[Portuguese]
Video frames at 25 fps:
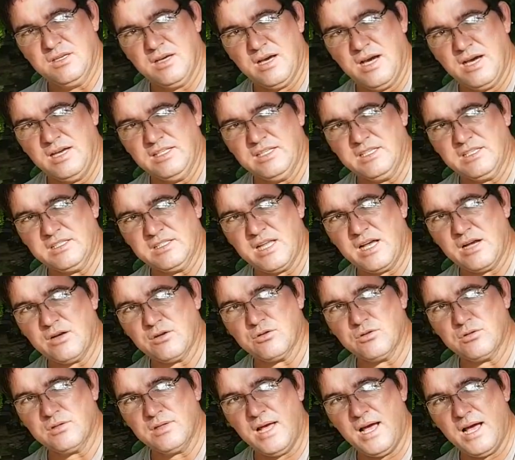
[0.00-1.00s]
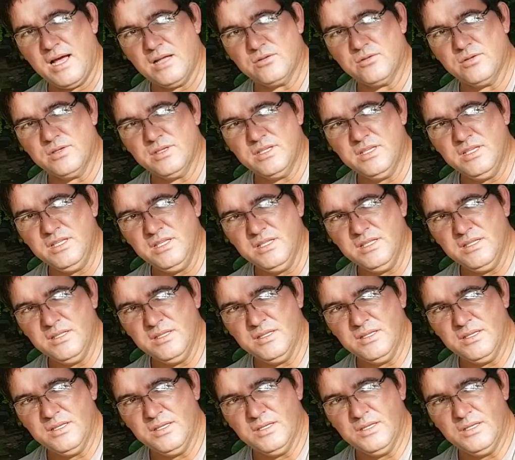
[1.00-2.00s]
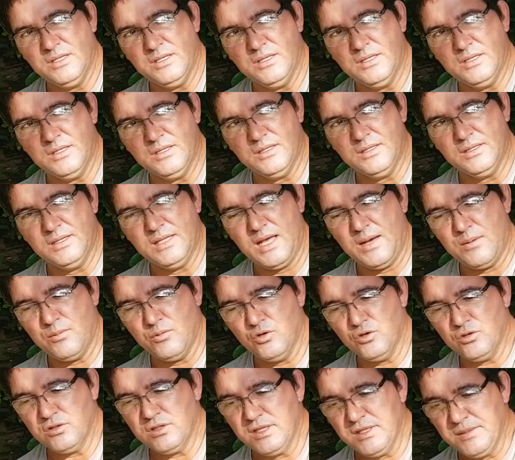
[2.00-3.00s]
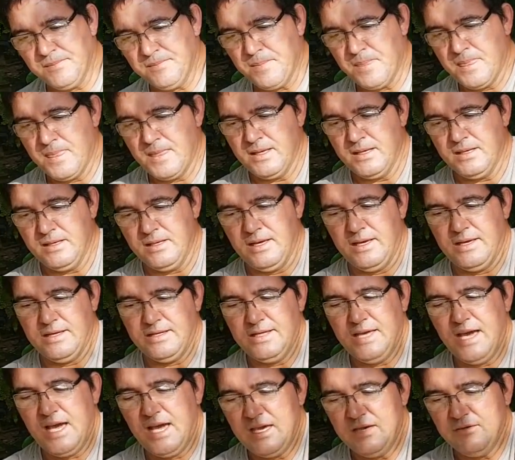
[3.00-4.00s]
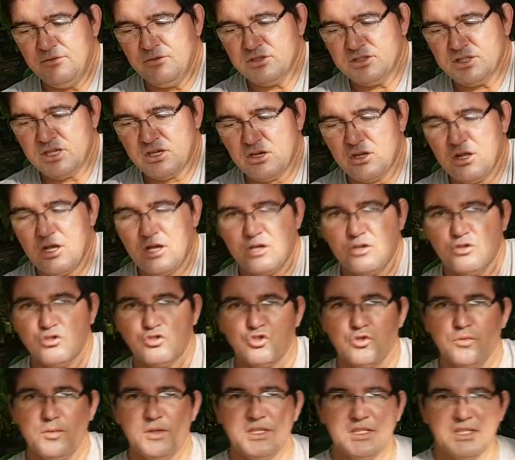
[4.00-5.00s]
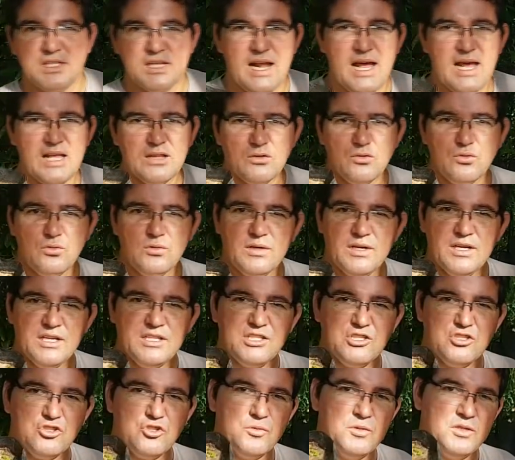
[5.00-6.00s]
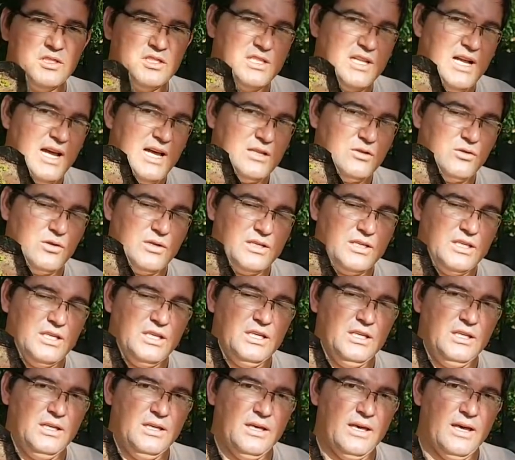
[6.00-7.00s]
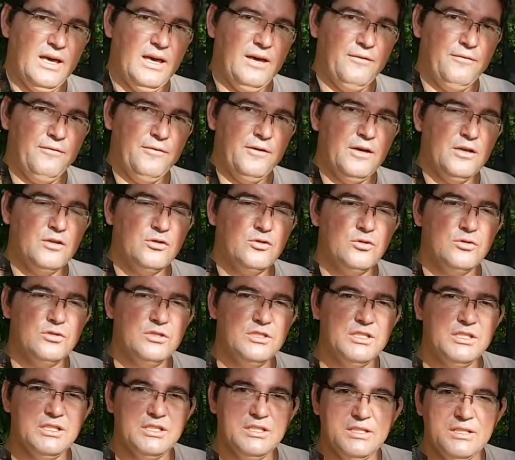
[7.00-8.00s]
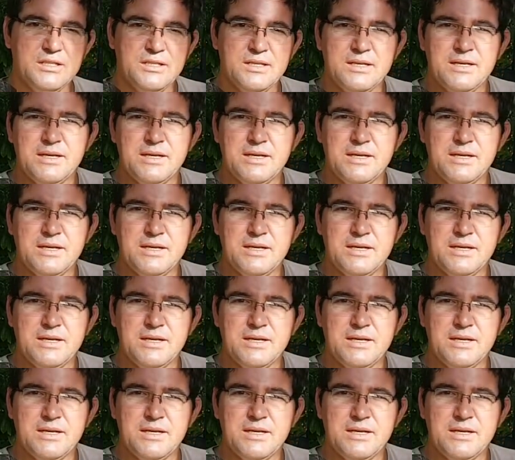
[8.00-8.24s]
ainda está grudado aí na muda. E aí você coloca um substrato, esse substrato aqui é feito de